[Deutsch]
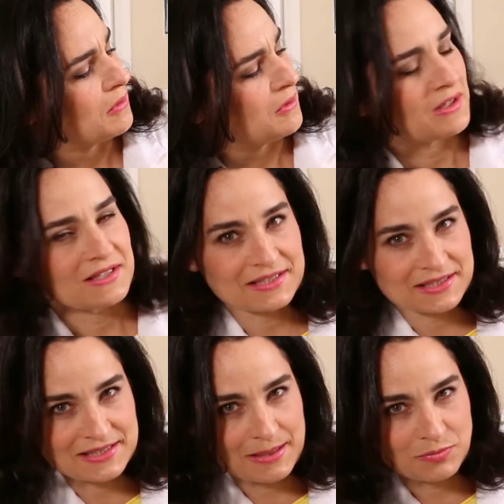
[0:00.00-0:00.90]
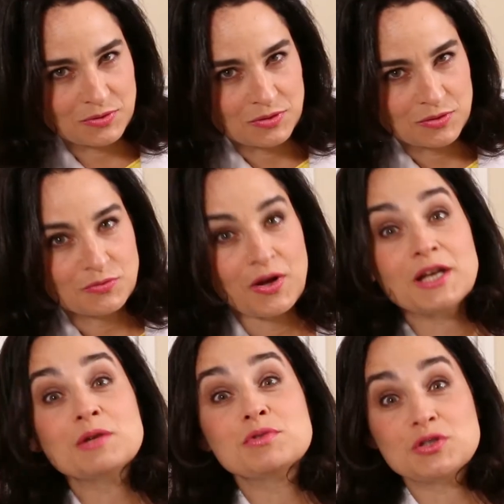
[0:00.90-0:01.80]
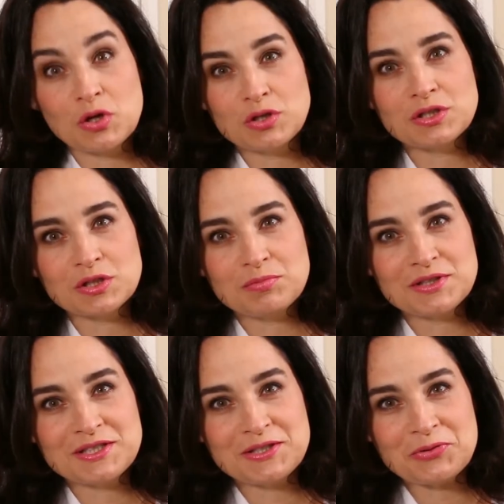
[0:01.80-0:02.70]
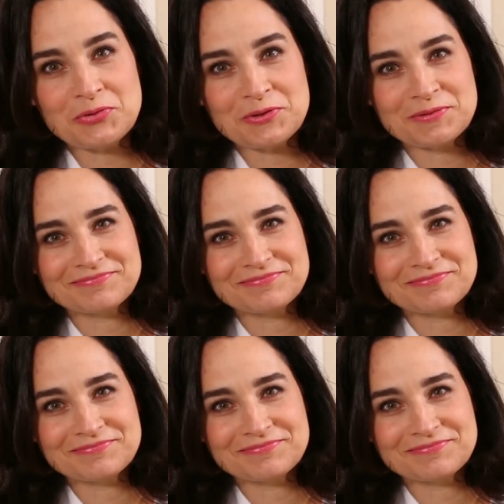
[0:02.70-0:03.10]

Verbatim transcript: Das Rezept für eine besondere Beziehung.